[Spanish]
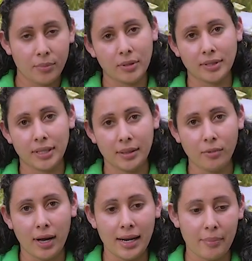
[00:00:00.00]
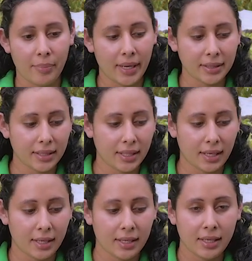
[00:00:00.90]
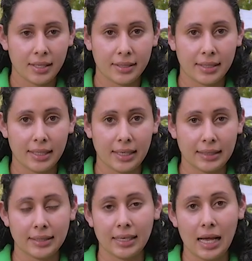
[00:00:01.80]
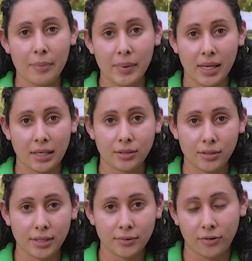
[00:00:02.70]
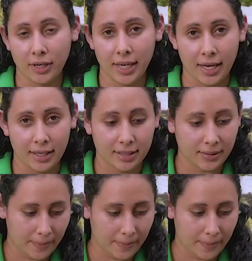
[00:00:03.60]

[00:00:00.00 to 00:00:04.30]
procedemos a la práctica de hacer las aplicaciones foliares.